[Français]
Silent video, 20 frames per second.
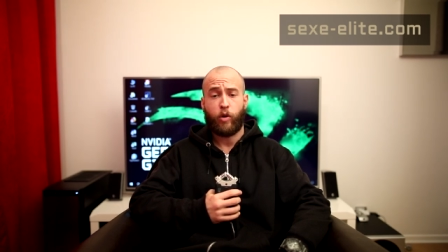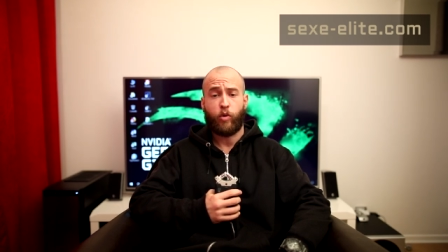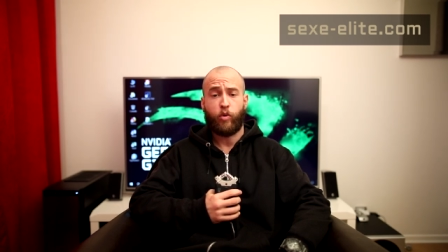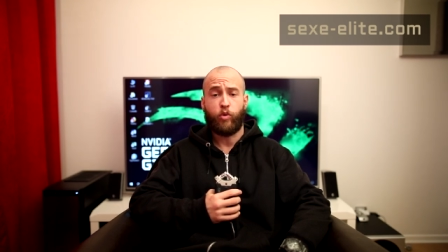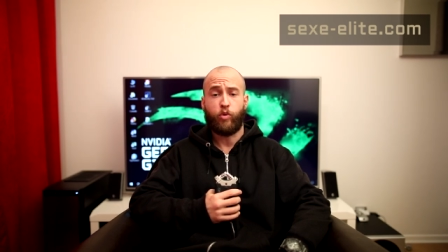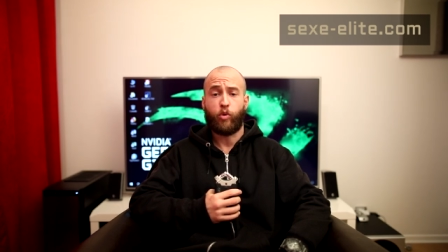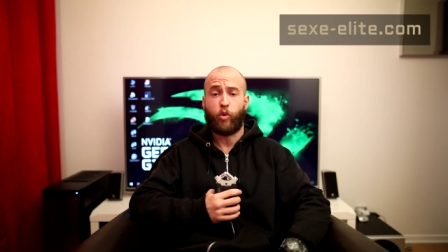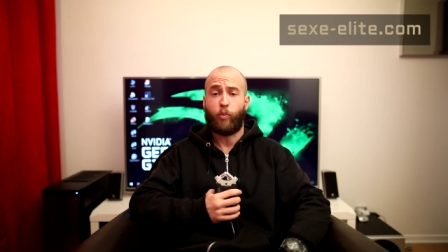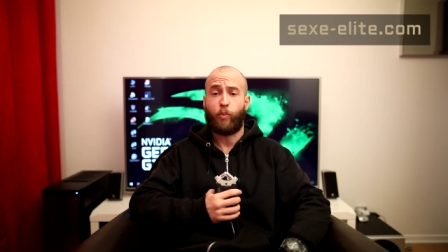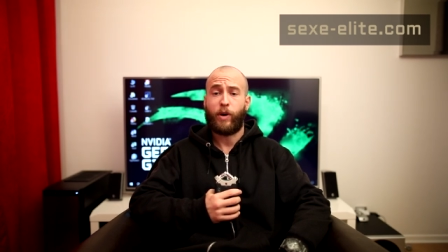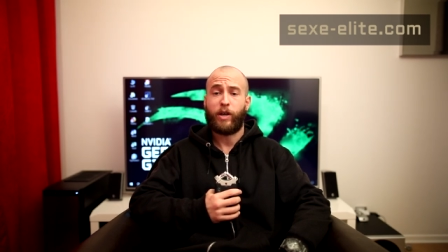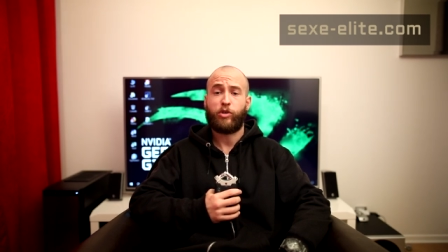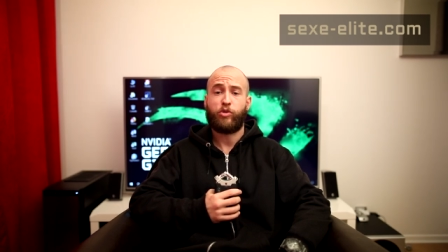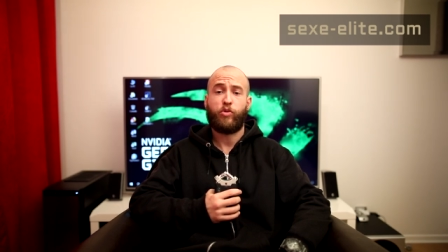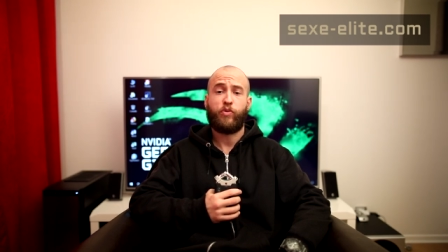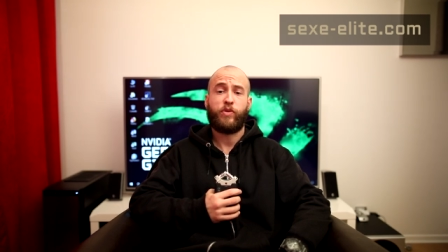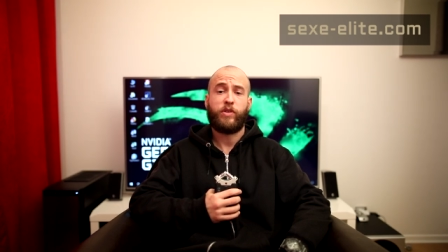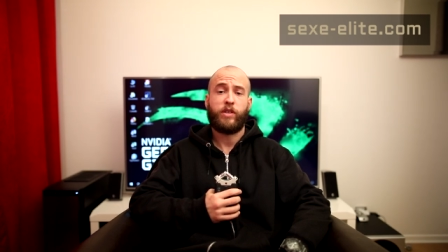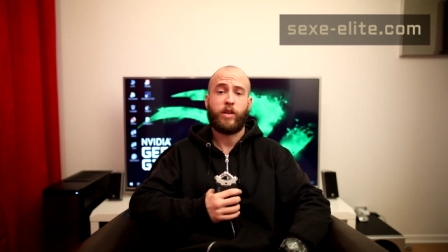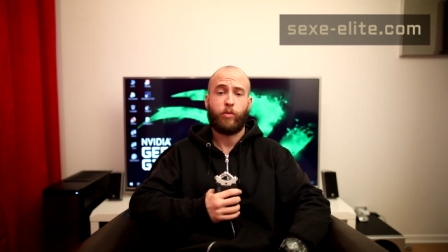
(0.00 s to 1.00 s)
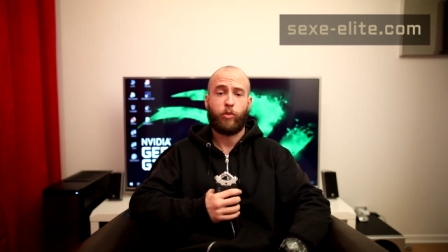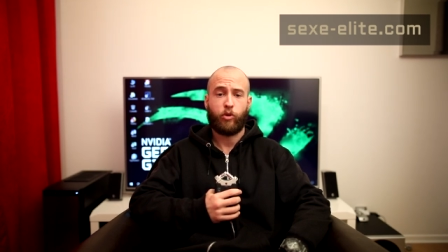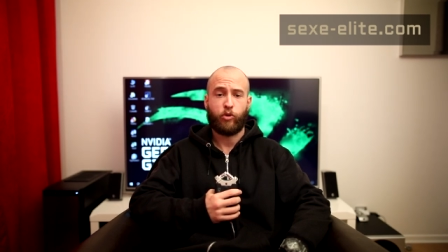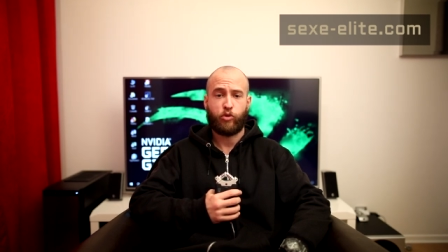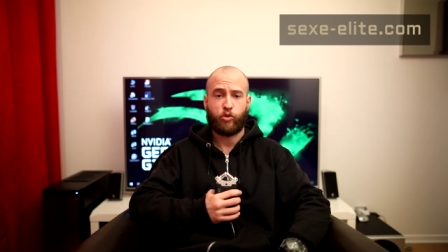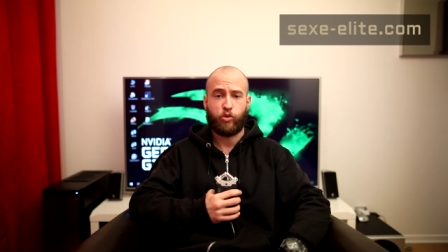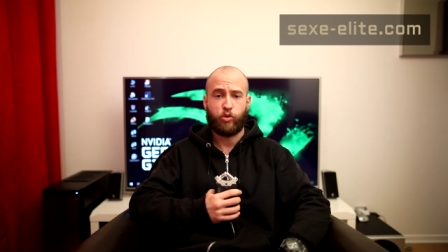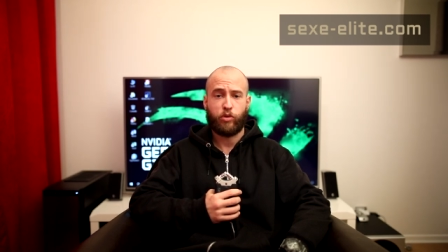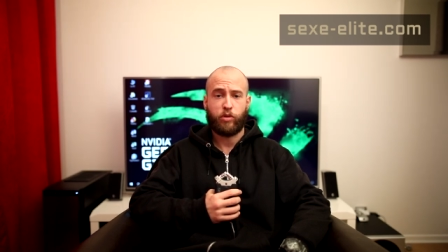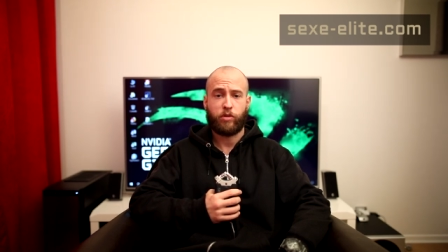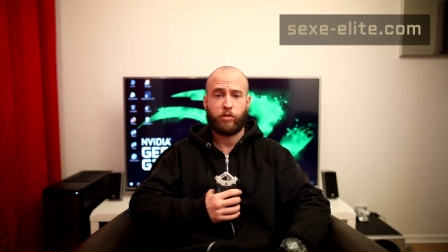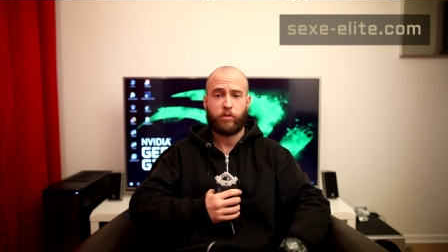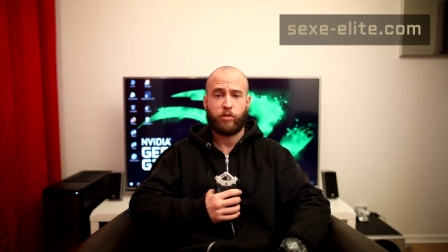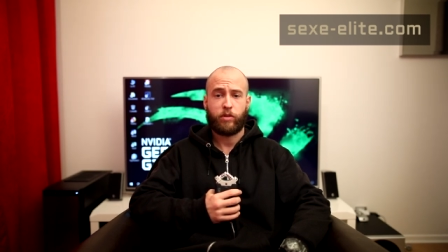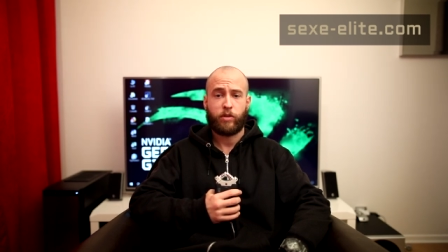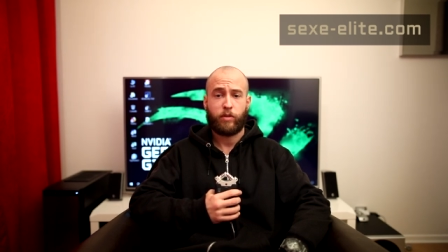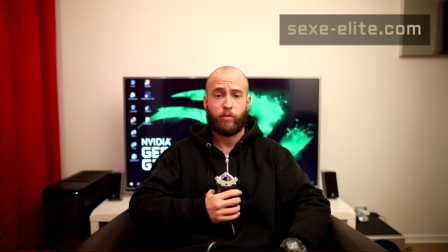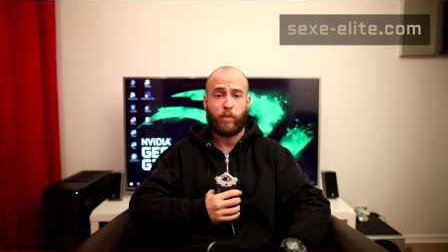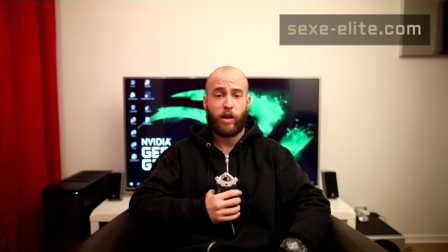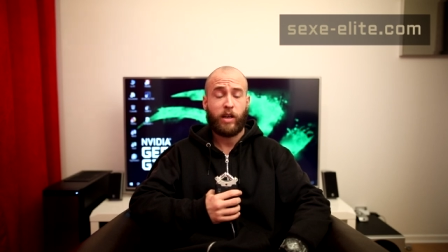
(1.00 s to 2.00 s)
ou n'ont pas suffisamment de thunes,
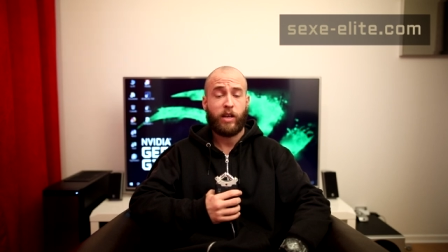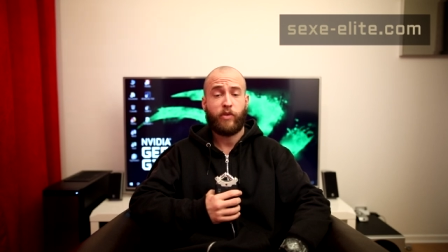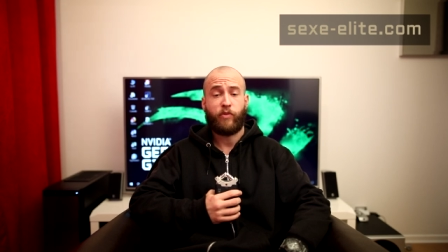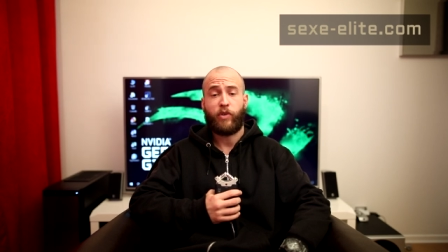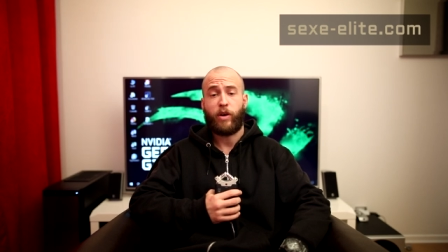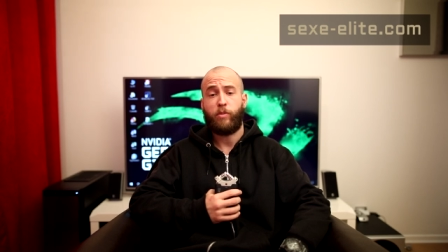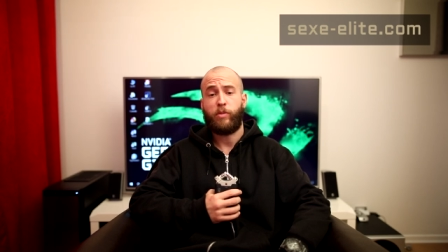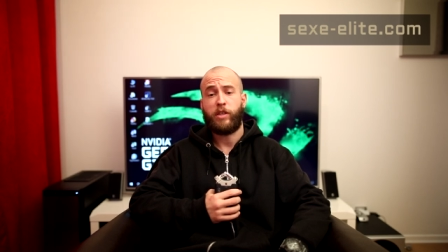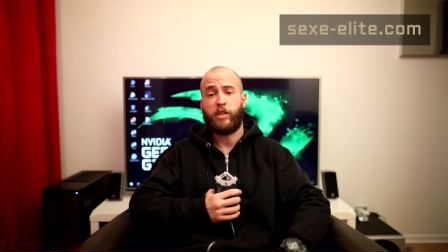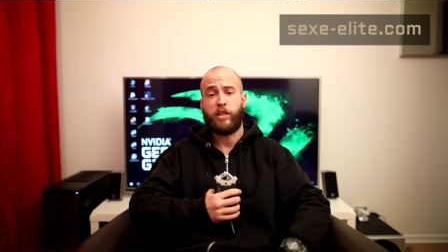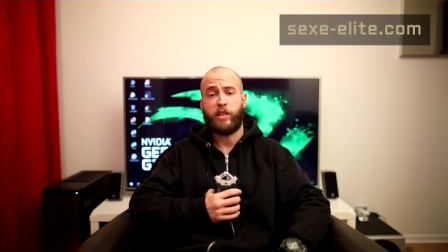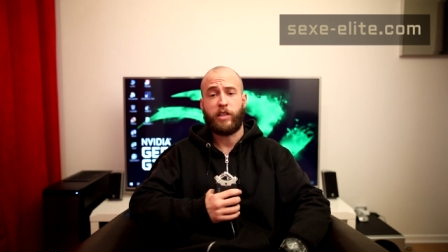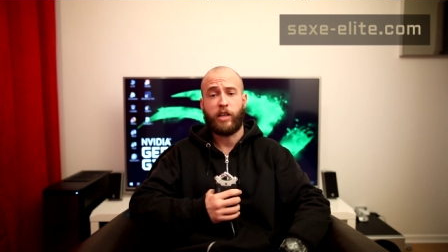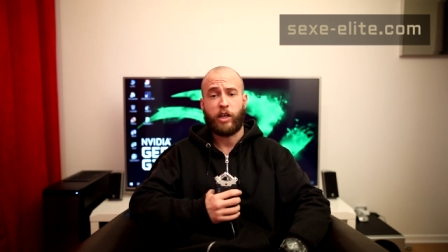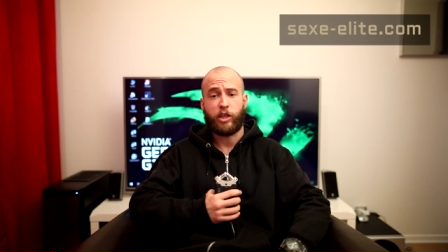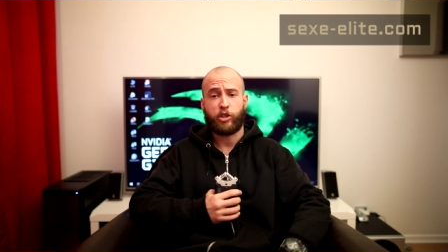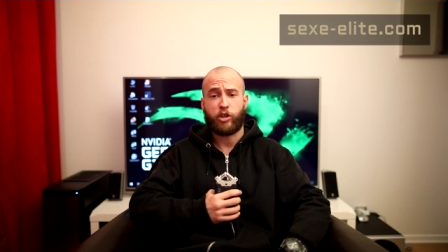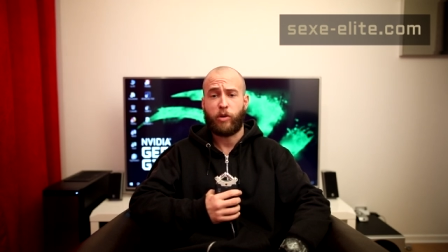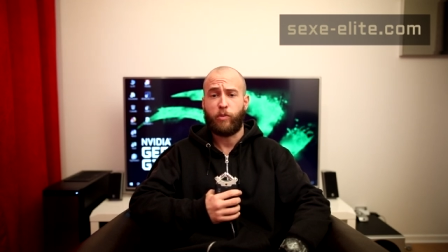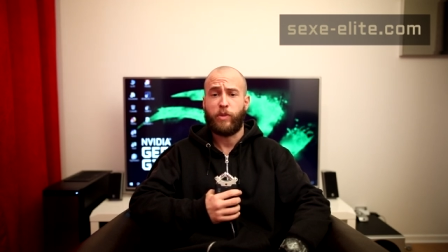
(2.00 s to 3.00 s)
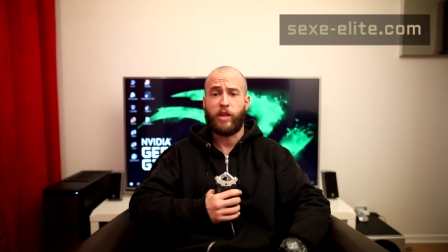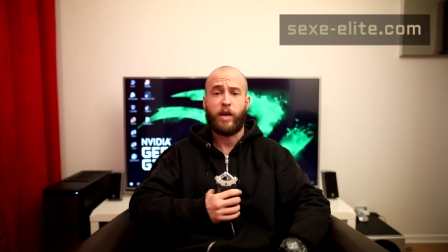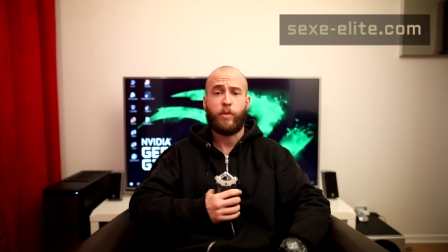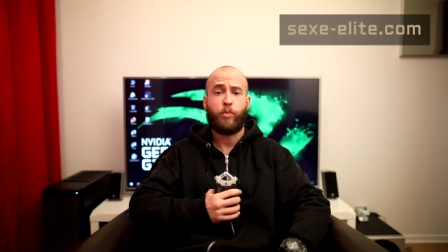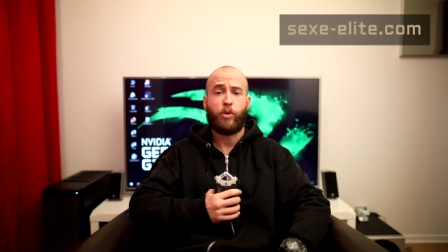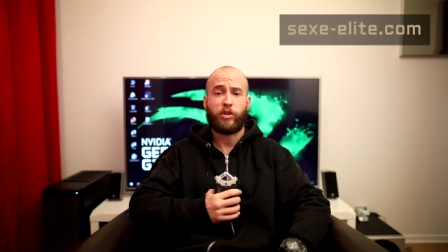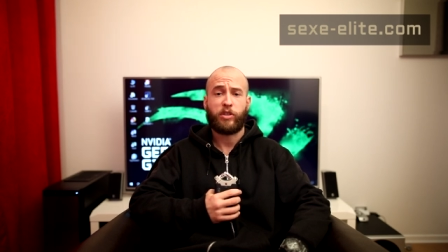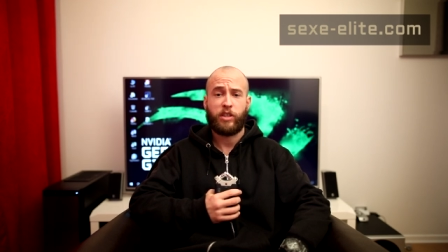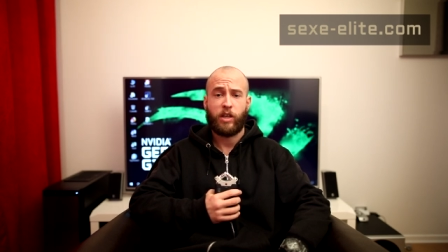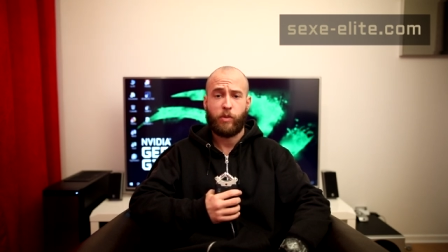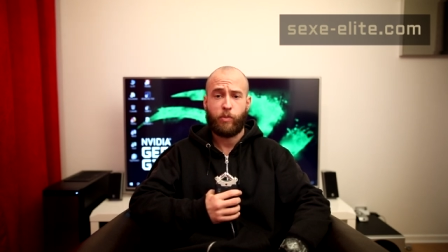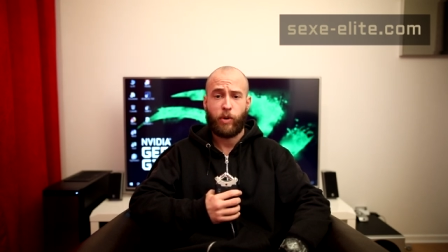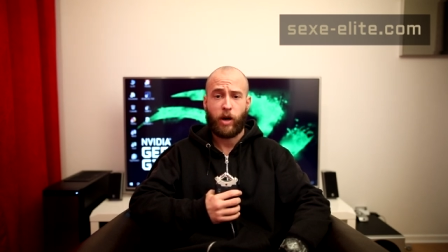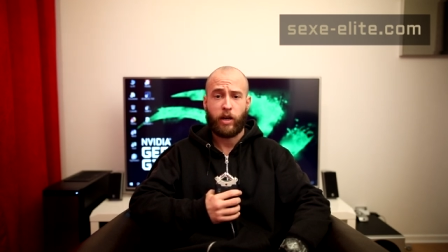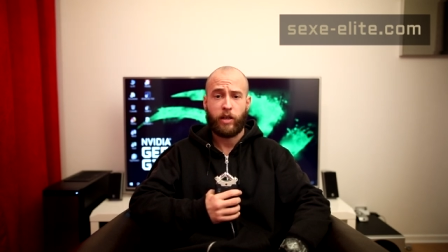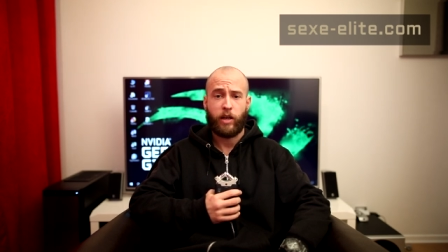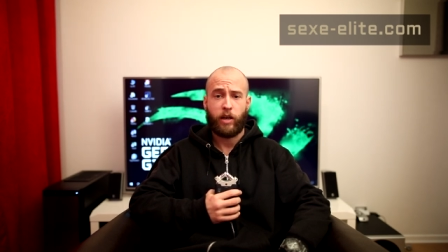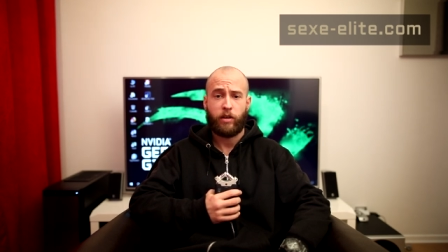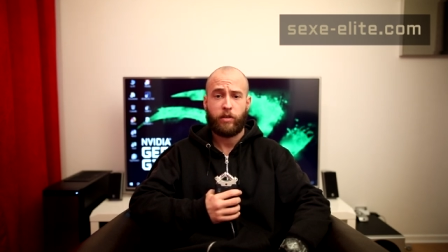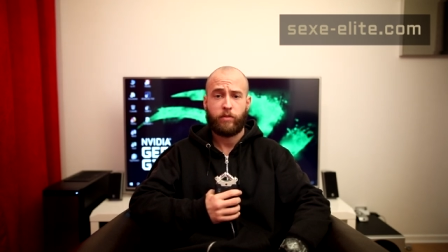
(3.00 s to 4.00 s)
bah les femmes les dégagent comme n'importe quel
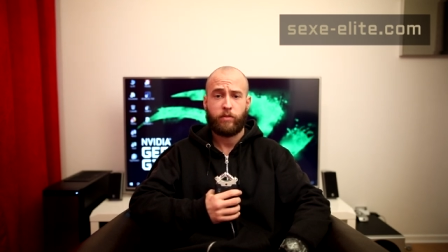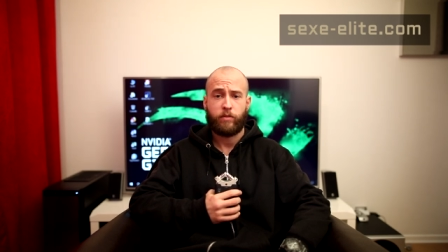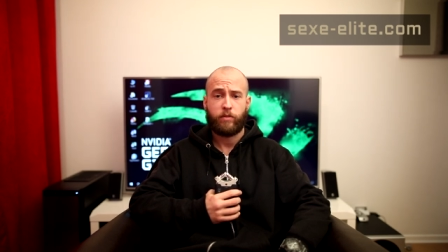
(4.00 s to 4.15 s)
paria.